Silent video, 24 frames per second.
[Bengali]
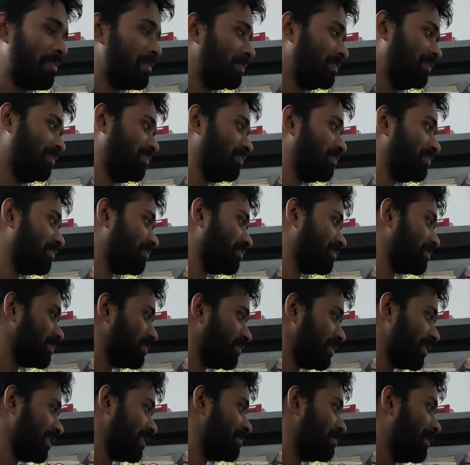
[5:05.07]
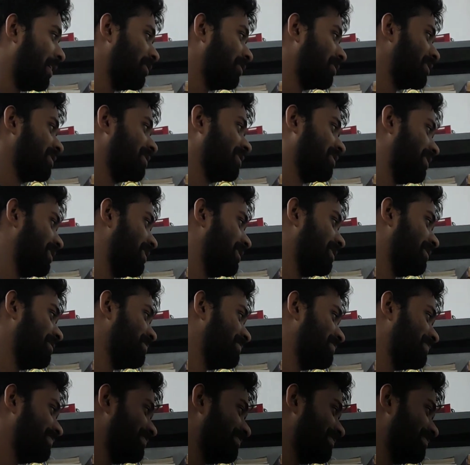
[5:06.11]
হুম ভালো খেতে রিয়েলি
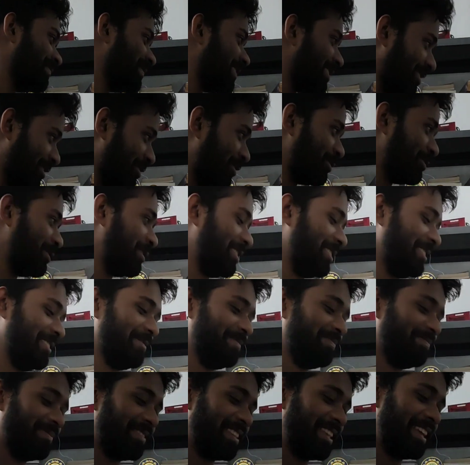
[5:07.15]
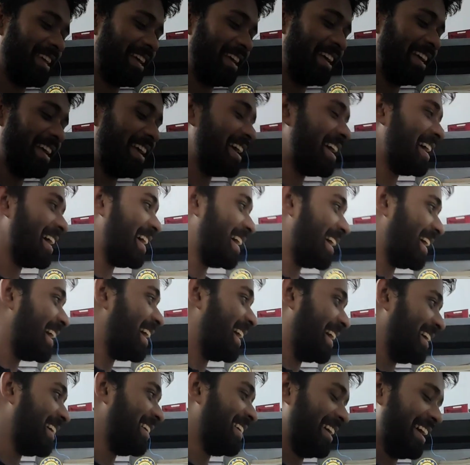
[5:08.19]
সত্যি খুব চুন না তোদের তোদের এরিয়ারই
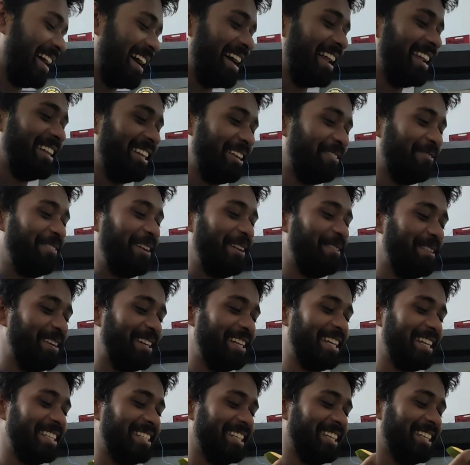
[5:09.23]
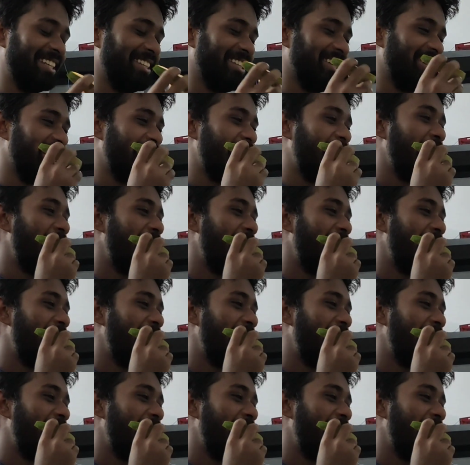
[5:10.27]
আম আলাদা ফ্লেভারই আছে এখানে